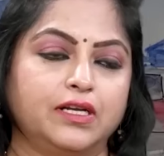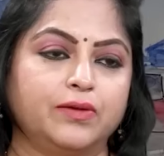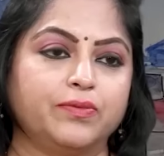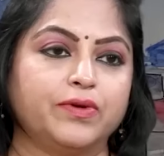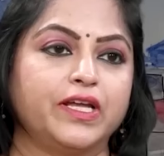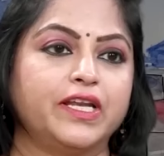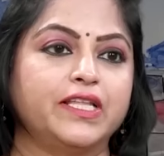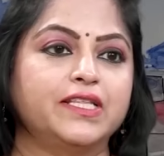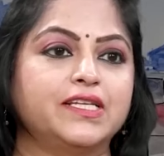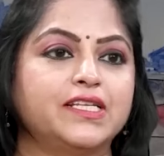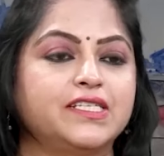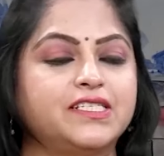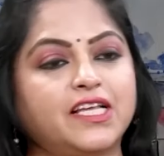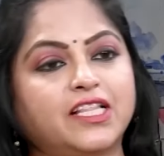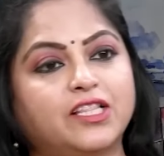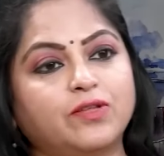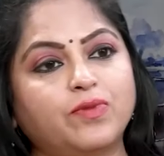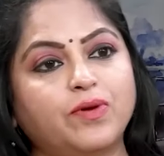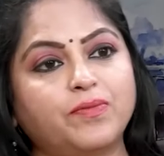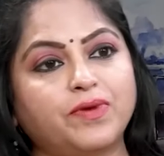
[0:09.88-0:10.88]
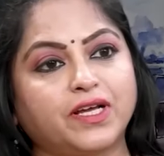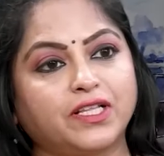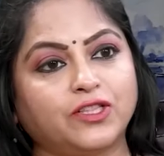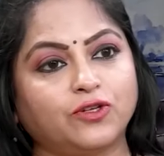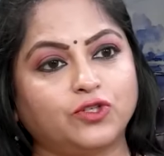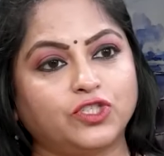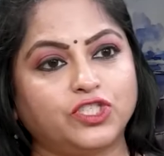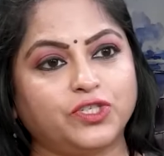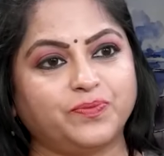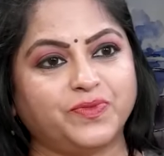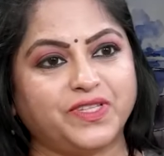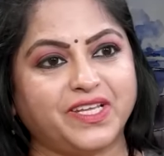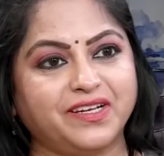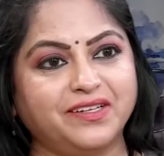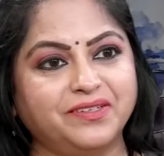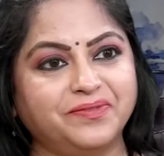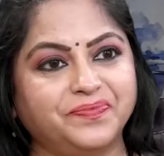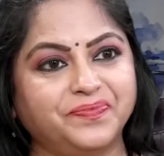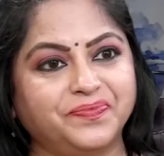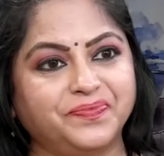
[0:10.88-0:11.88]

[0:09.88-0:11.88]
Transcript: రమగారు ఏదైనా చందమామ కథ ఒకటి చెప్తారా